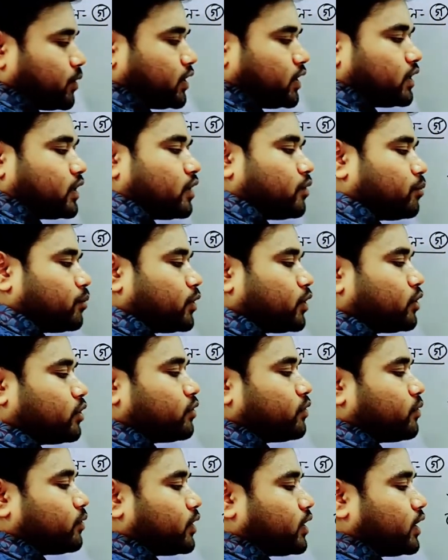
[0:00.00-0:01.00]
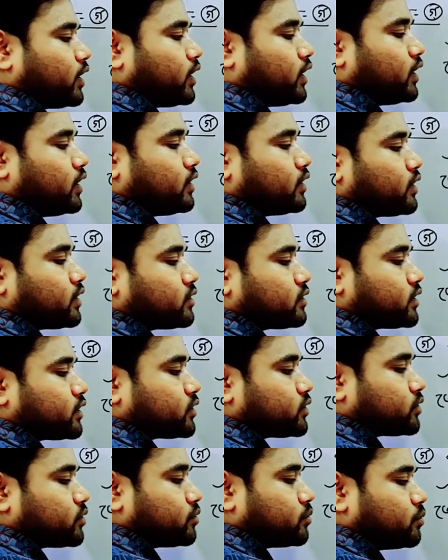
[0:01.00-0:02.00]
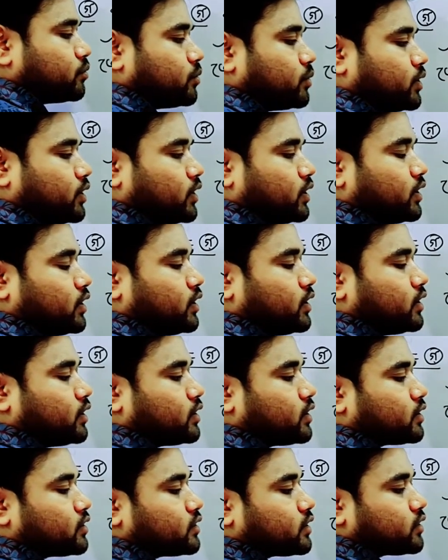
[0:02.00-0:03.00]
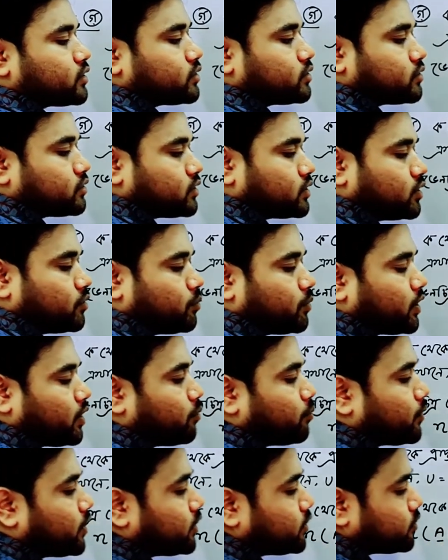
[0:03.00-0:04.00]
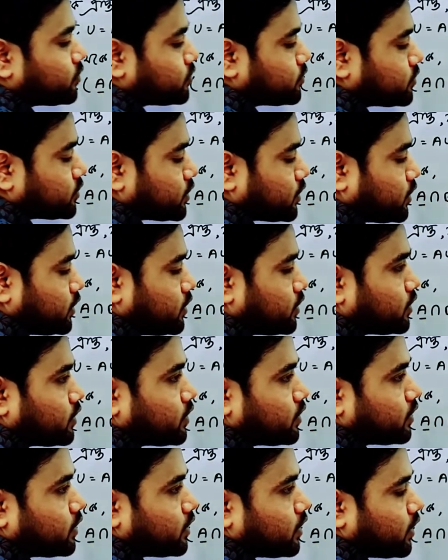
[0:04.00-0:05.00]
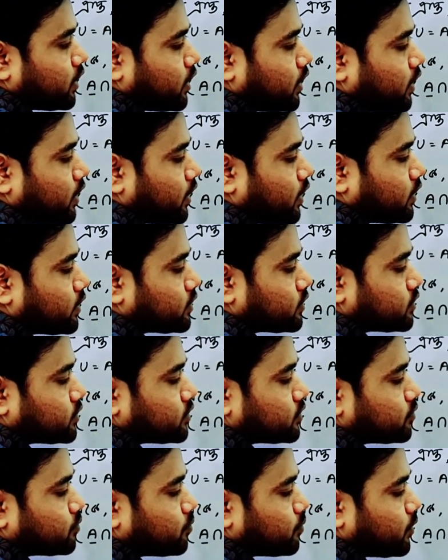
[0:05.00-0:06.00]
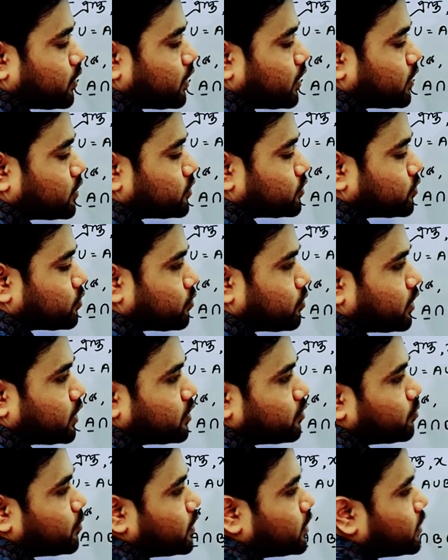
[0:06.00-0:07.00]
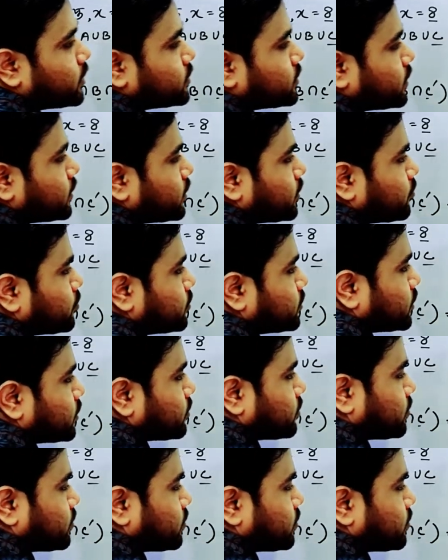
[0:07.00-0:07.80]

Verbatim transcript: লিখতে পারি নাম্বার অফ এ ইন্টারসেকশন বি ইন্টারসেকশন সি প্রাইম মানে হচ্ছে এক্স প্লাস ওয়ান মানে যে এটা